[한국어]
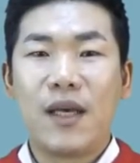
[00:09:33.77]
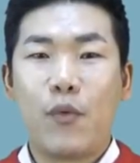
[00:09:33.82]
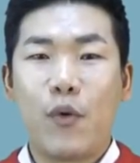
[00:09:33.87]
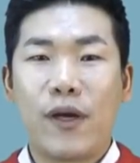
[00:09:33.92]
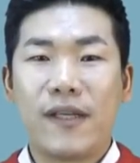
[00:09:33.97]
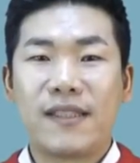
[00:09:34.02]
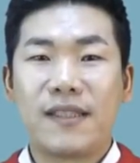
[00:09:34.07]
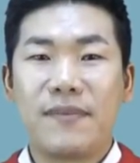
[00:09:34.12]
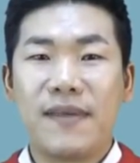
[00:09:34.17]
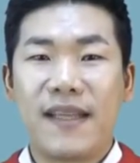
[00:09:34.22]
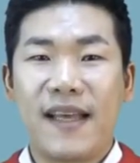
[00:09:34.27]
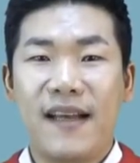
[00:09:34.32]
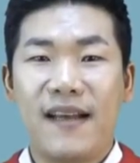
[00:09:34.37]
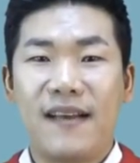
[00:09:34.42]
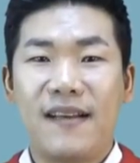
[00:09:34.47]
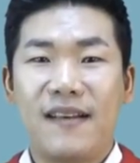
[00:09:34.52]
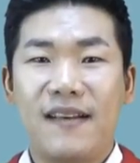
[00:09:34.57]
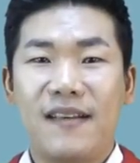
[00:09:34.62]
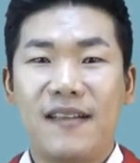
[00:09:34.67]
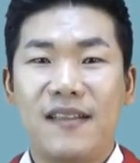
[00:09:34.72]

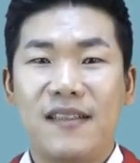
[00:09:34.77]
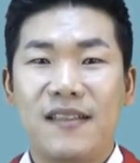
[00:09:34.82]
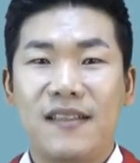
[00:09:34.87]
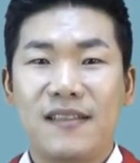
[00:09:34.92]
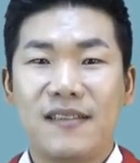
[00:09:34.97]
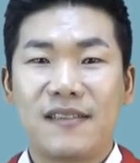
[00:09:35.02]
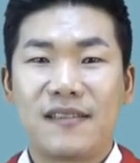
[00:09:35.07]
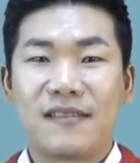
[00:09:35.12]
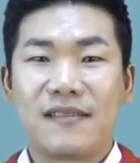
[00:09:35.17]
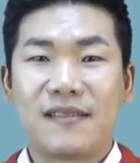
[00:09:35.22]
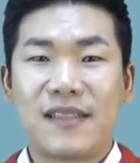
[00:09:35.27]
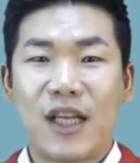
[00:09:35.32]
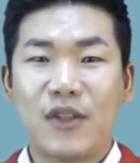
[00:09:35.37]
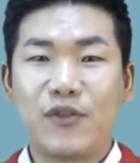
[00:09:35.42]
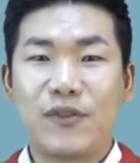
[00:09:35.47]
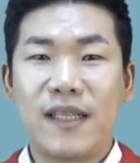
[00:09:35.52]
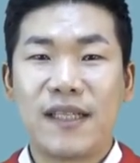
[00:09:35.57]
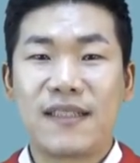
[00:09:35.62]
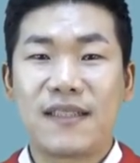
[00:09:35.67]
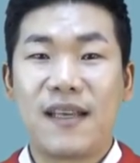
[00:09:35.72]
보겠습니다.
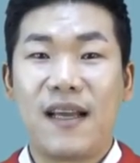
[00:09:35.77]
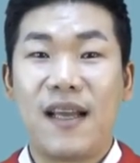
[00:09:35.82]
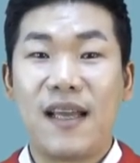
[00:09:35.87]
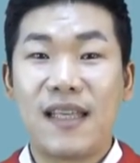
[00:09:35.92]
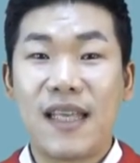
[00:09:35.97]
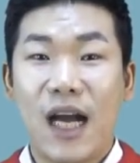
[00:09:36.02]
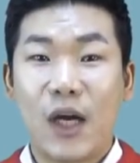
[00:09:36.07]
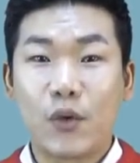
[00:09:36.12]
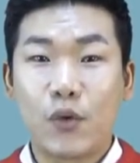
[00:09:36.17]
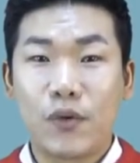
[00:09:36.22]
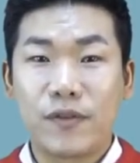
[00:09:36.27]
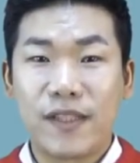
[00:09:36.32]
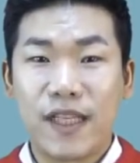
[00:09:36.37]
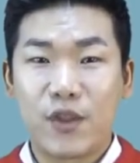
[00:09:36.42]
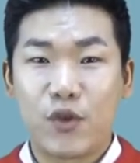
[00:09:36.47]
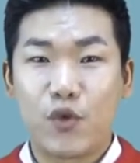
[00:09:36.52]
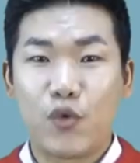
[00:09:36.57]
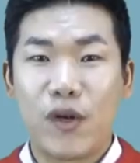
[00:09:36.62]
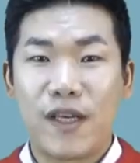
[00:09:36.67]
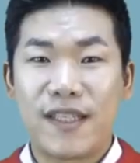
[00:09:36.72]
다주택자 양도세
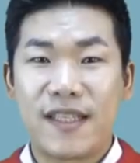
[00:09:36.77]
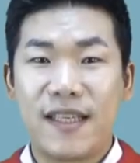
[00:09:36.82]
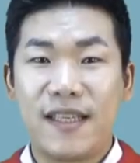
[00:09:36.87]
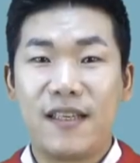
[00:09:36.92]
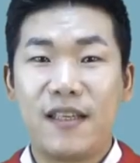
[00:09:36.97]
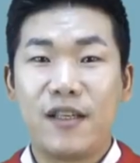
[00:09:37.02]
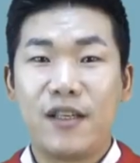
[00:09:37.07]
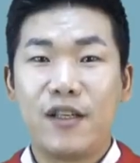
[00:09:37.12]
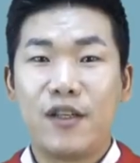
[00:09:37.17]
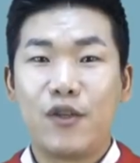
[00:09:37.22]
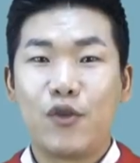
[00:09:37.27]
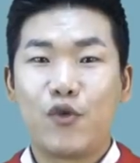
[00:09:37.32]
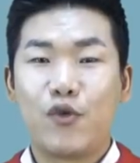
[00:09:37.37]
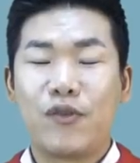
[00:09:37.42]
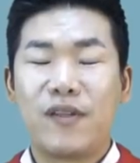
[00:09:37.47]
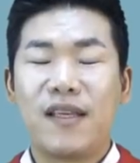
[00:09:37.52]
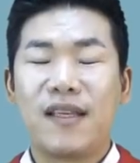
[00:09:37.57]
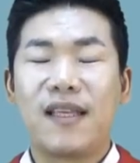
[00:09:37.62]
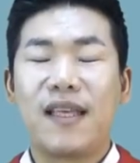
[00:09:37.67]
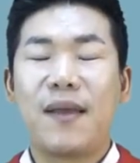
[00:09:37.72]
중과 시
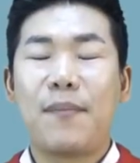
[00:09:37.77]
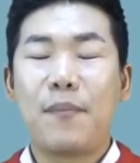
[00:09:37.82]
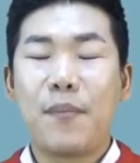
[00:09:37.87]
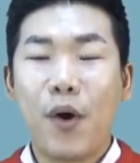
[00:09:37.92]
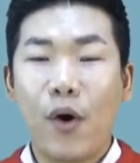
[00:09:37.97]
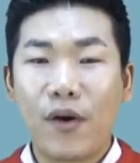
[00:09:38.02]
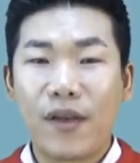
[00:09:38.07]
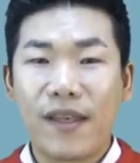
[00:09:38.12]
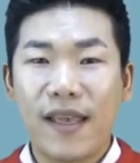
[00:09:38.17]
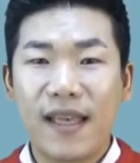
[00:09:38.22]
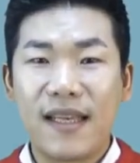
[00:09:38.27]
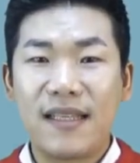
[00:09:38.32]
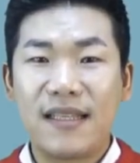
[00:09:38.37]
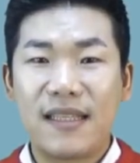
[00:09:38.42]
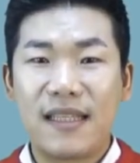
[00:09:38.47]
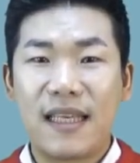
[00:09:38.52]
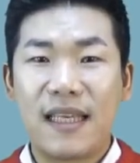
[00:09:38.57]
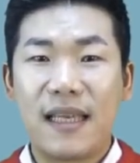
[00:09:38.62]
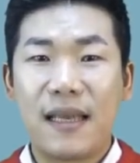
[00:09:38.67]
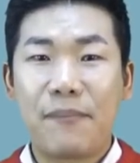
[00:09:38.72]
주택이 몇
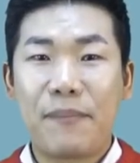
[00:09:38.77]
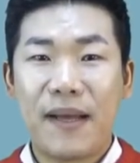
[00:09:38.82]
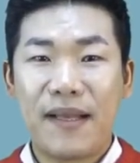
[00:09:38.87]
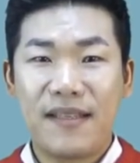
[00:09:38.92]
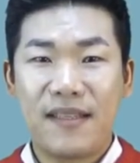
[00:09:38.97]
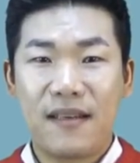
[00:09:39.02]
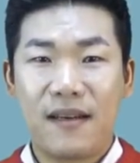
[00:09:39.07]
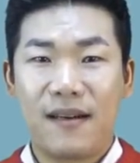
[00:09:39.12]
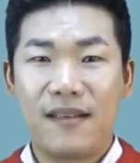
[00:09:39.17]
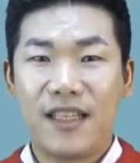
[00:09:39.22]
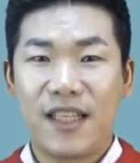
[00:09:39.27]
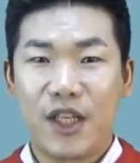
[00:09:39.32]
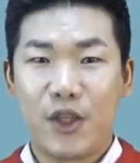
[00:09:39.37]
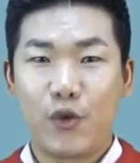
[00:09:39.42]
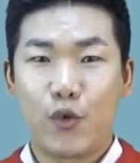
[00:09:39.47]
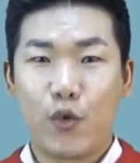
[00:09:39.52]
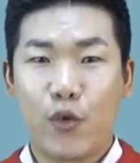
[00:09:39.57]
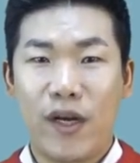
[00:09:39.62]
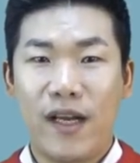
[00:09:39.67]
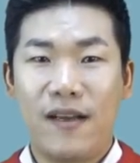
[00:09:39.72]
개인지 판정하는
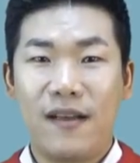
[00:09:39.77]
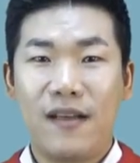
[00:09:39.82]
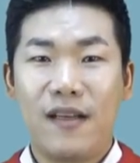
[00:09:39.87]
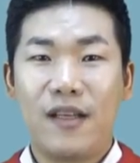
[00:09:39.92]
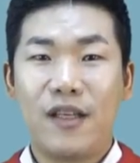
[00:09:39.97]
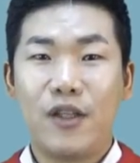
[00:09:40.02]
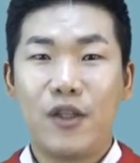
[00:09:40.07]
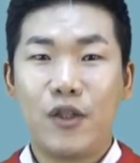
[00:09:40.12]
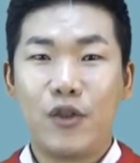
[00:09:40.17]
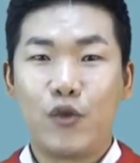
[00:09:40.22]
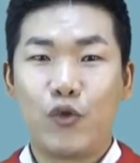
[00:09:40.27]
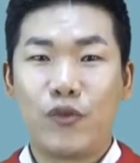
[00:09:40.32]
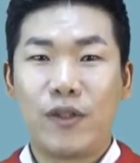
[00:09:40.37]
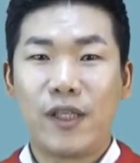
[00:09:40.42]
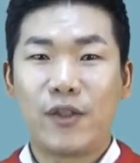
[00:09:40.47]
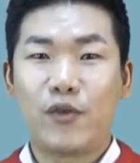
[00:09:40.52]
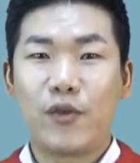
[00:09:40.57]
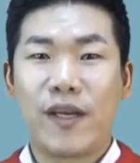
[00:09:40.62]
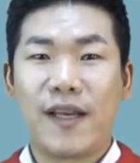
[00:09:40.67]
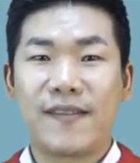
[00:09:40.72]
기준과
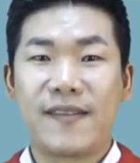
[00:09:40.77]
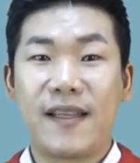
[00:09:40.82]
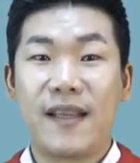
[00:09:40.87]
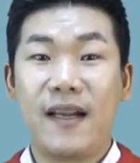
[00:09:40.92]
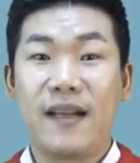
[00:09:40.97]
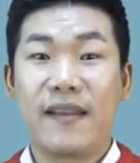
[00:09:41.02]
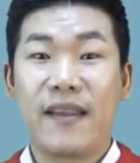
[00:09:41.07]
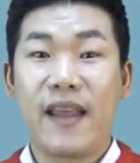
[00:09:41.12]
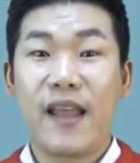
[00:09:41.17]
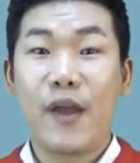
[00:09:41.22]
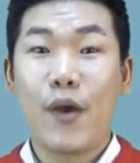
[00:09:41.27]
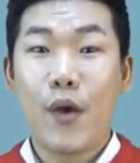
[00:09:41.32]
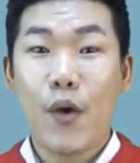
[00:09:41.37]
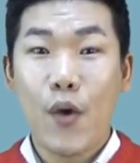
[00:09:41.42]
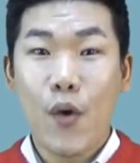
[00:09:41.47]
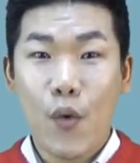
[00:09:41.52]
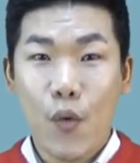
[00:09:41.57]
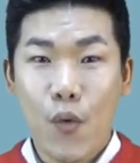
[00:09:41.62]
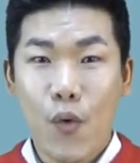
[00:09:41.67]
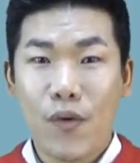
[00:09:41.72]
주택수 계산할 때
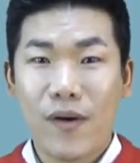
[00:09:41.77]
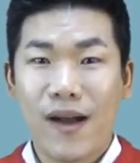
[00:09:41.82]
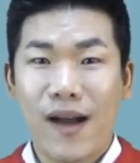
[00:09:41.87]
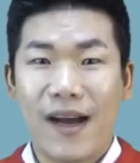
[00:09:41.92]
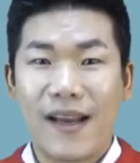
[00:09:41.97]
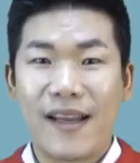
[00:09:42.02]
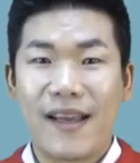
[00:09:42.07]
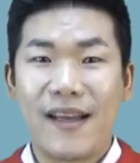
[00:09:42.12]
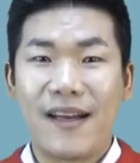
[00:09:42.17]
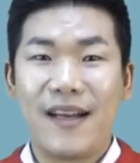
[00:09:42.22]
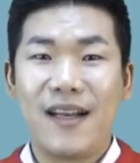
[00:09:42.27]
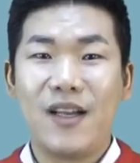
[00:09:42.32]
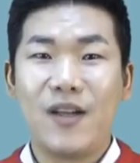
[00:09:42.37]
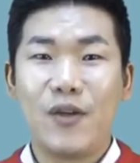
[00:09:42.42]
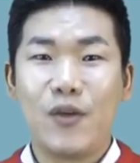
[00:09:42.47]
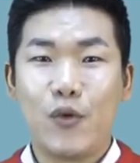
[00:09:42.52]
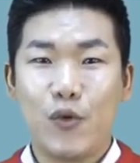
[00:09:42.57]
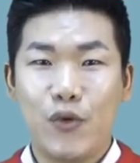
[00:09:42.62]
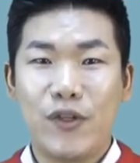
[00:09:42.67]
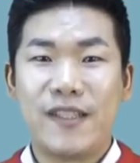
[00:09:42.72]
꼭 알아야 할
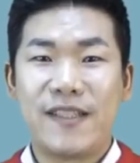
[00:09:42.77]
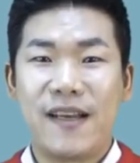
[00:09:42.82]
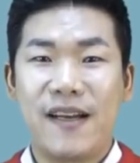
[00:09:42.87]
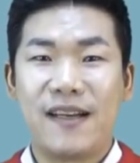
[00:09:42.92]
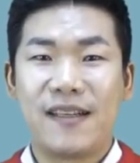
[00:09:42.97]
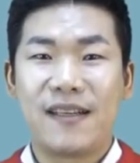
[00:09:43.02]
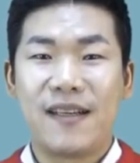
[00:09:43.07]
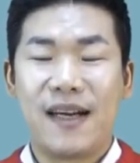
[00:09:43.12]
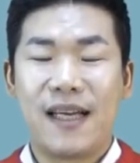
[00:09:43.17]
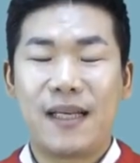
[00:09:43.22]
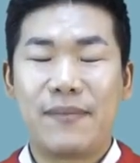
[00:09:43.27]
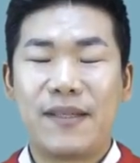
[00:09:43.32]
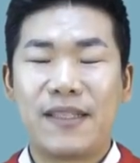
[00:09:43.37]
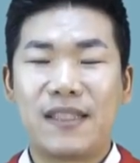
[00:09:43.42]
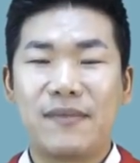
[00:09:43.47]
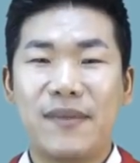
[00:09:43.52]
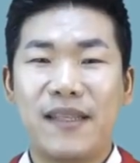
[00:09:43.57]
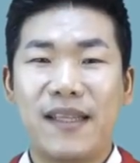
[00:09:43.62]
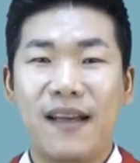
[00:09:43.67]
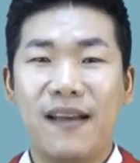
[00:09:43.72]
유의사항
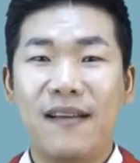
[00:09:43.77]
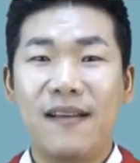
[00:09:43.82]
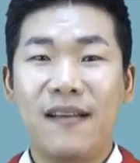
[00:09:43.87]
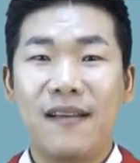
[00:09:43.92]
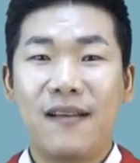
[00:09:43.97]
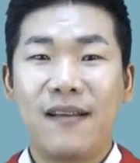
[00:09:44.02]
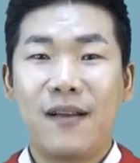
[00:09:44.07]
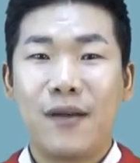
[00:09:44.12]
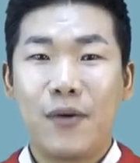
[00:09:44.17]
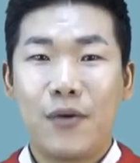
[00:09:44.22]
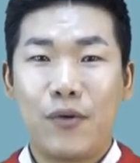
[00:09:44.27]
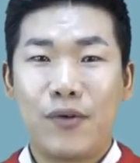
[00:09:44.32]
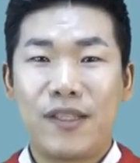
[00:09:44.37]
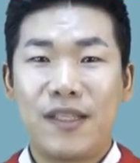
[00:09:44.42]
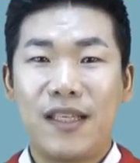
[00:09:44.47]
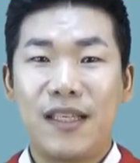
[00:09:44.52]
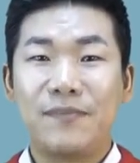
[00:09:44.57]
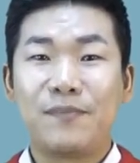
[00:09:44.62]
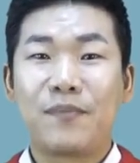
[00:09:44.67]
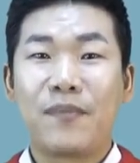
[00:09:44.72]
알아봤습니다.
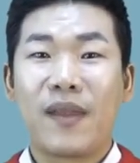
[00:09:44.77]
혹시